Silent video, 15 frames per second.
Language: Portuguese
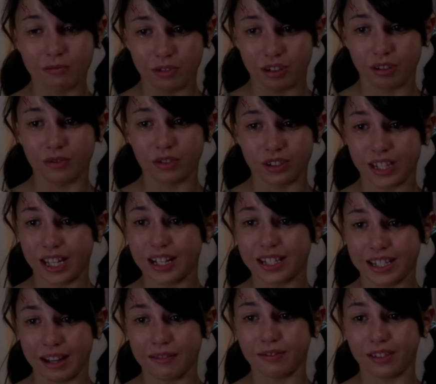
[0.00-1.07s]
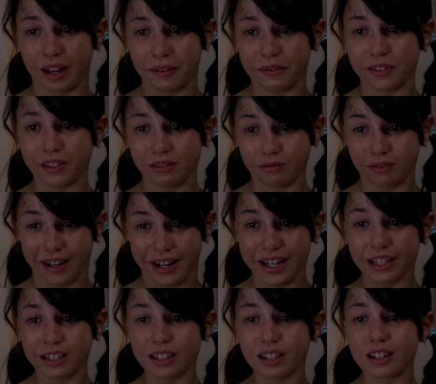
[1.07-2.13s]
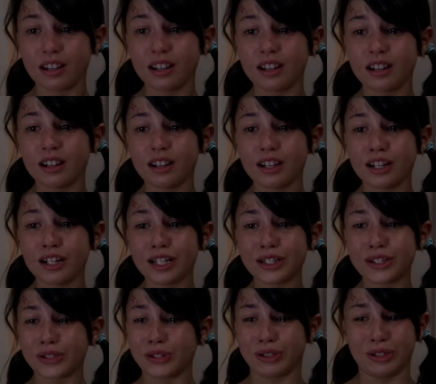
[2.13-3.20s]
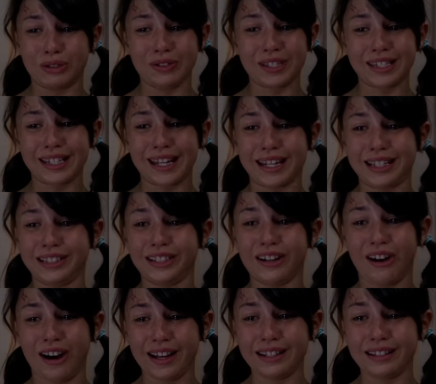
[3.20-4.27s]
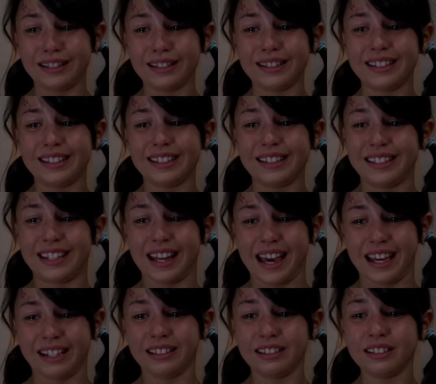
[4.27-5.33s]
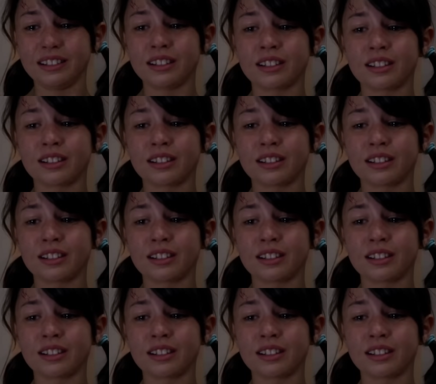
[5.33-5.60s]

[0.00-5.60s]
É um belo dia para salvar vidas, não é? Então você tem que continuar vivo.